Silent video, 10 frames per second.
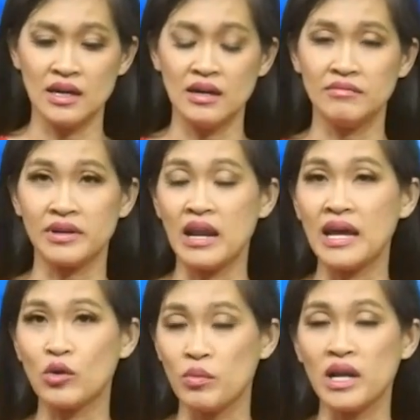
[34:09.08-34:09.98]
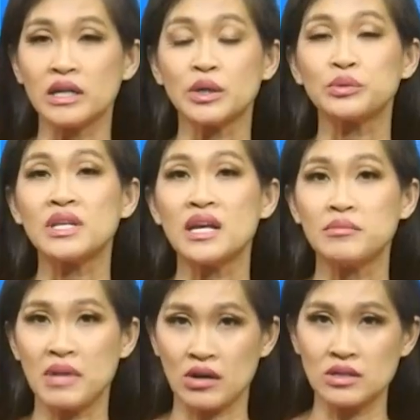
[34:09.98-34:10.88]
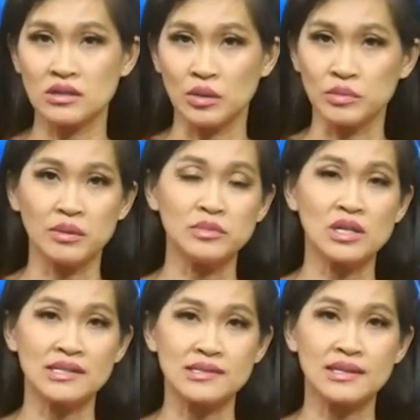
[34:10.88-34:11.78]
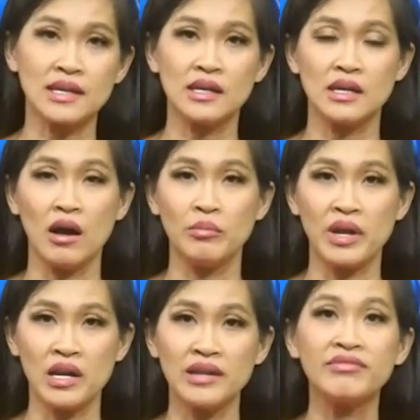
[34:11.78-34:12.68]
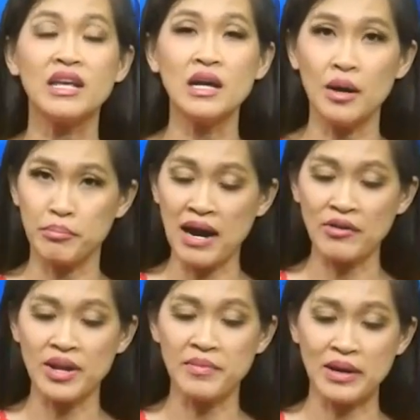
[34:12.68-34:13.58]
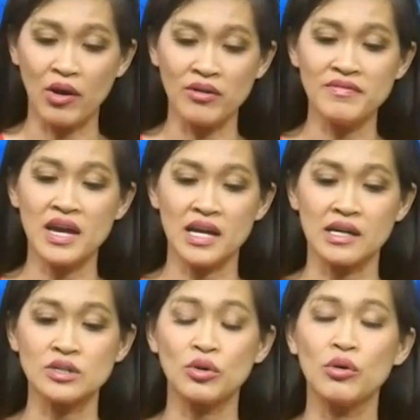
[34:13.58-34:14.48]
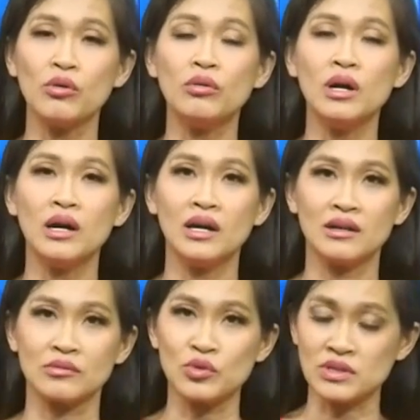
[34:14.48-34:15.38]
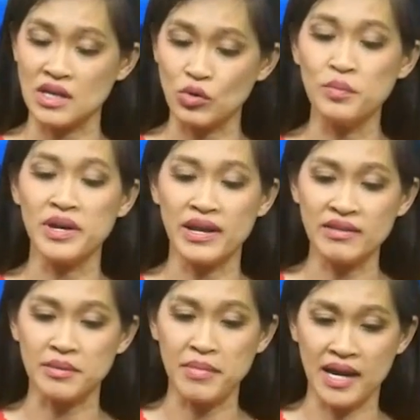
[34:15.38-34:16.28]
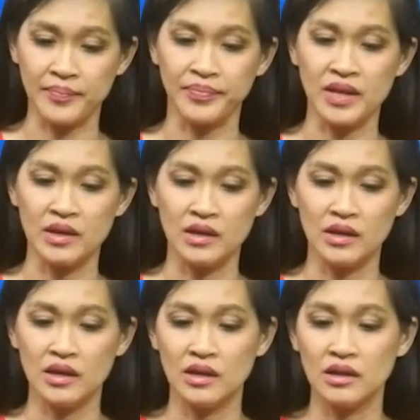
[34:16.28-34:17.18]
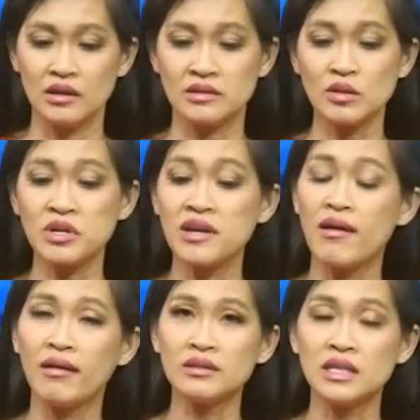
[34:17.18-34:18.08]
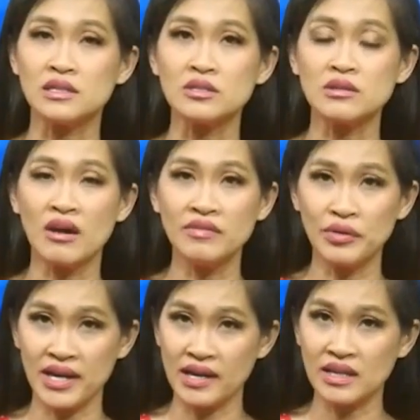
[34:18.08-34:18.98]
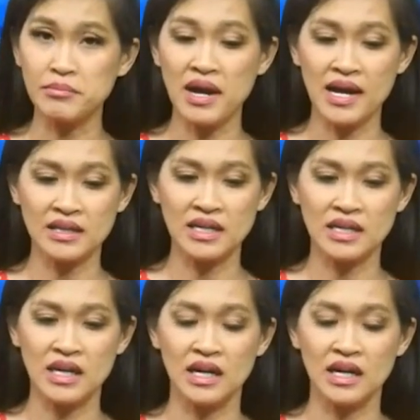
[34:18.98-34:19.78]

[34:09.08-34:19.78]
Và đây cũng là lần đầu tiên mà coi như Tổng thống Zelensky ông đã lên tiếng họp báo để mà nói về cái số quân sĩ của mình đã thiệt mạng. Trong khi đó thì trước đó vào ngày 2 tháng 3 thì